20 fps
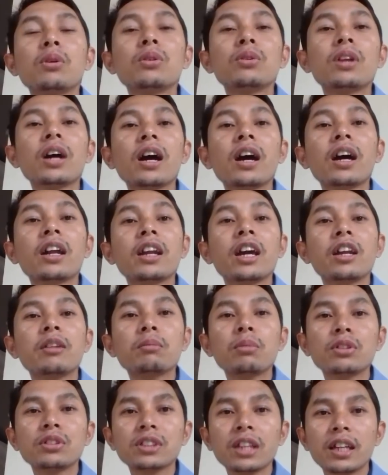menggunakan
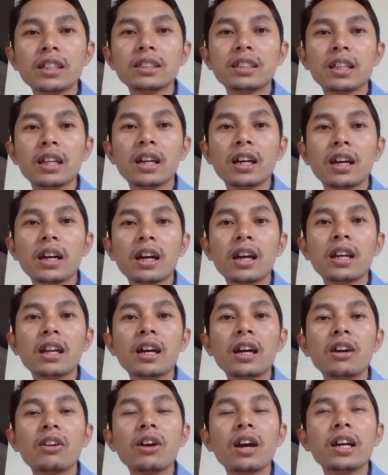handphone saja
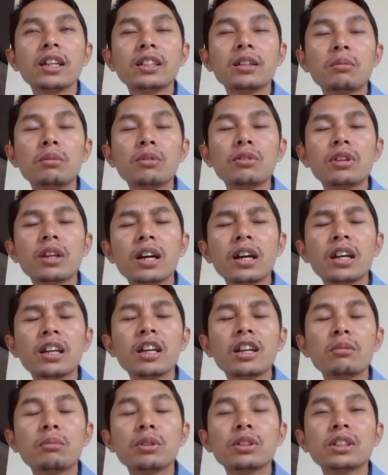karena kalau hanya menggunakan
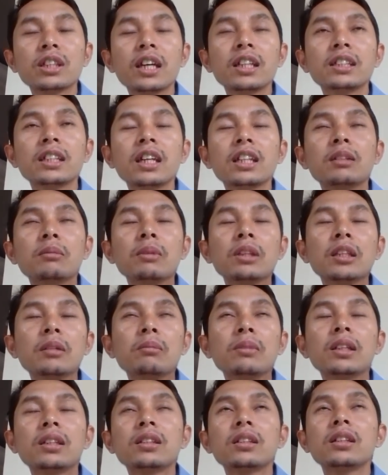handphone saja
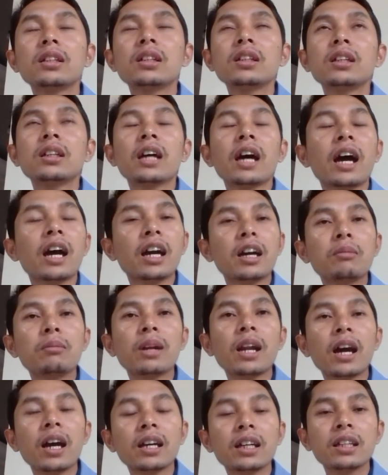teman-teman akan
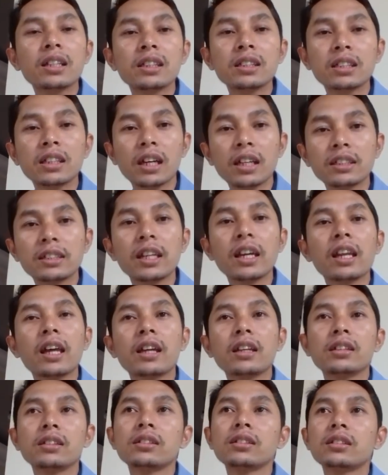berakhir di tengah
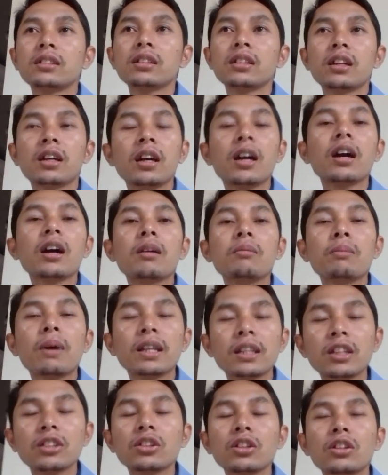jalan Eh,
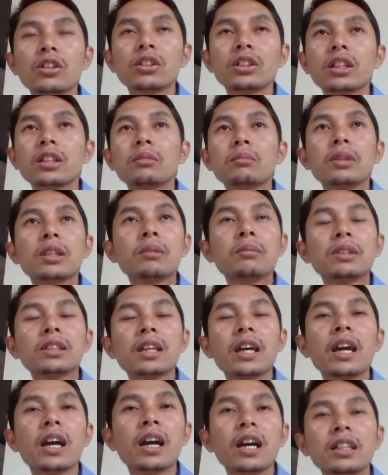banyak contohnya teman-teman
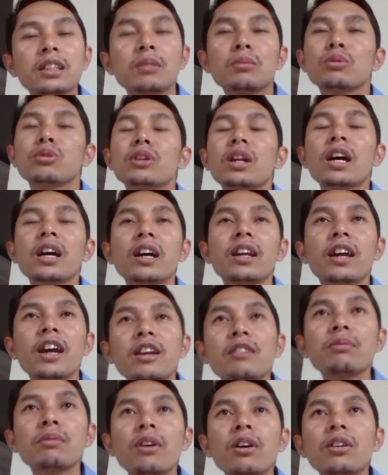saya yang hanya menggunakan
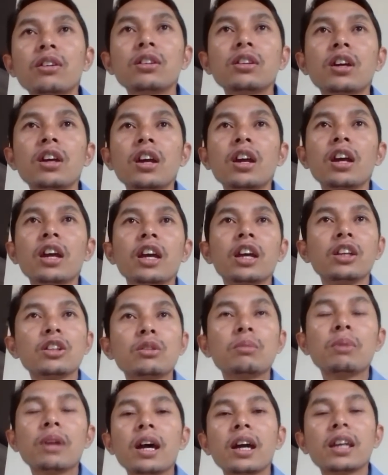handphone itu
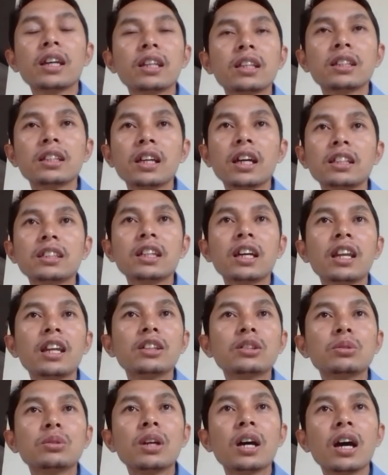berakhir di tengah
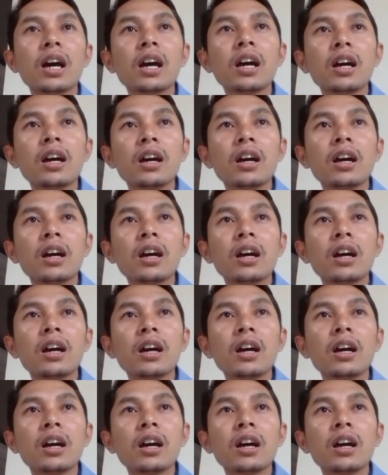jalan sudah